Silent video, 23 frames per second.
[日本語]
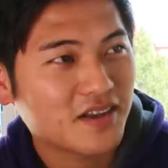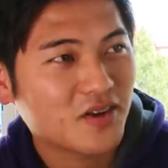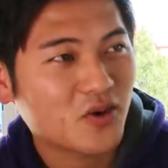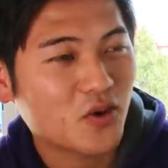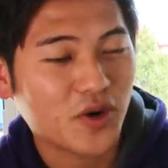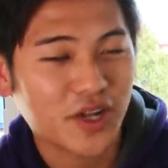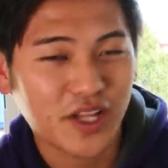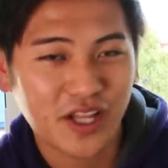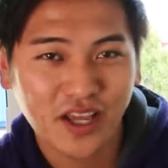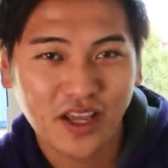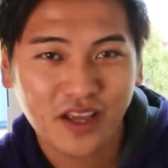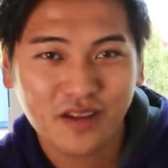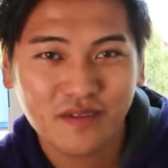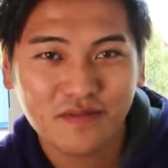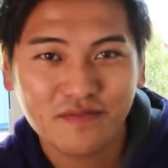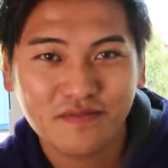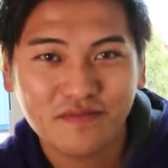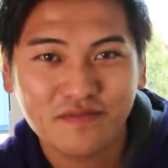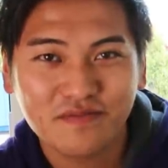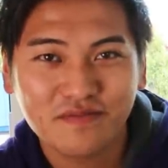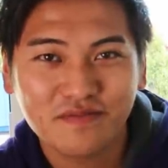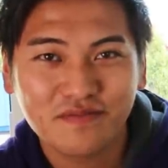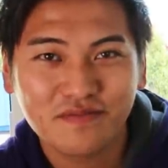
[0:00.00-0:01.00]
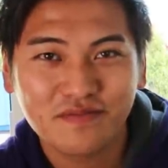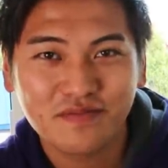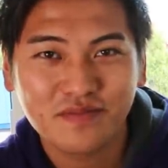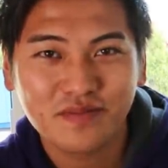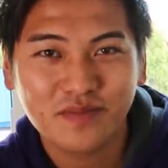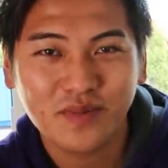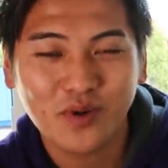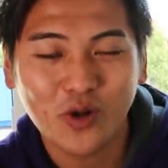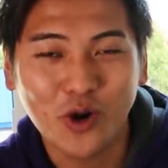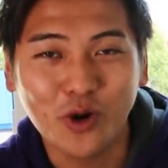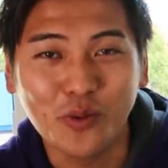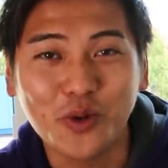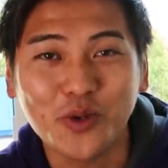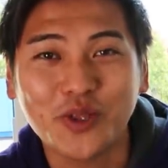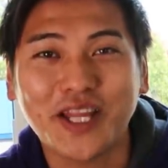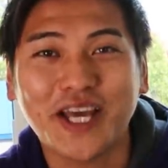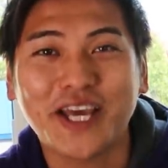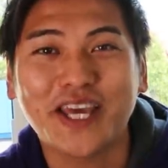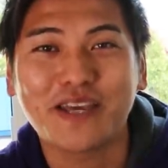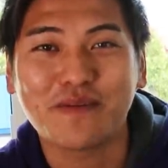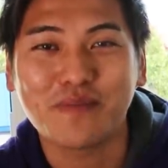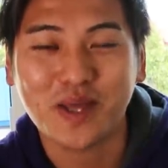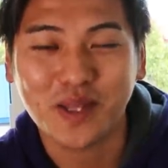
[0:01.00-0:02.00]
これね、重
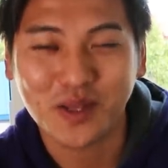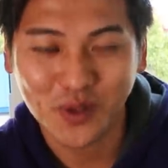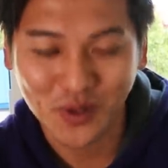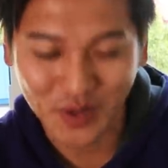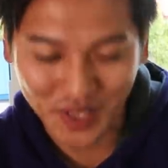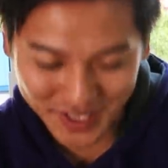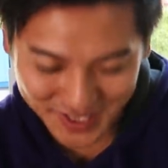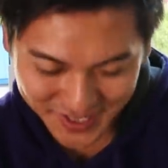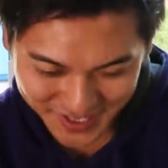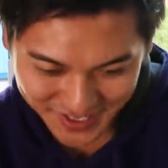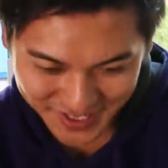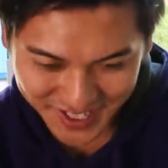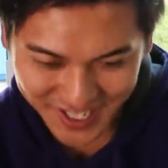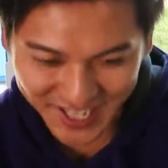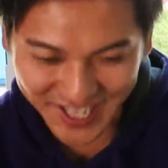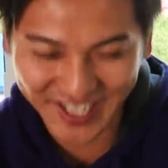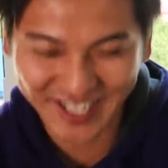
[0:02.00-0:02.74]
たいイベントです。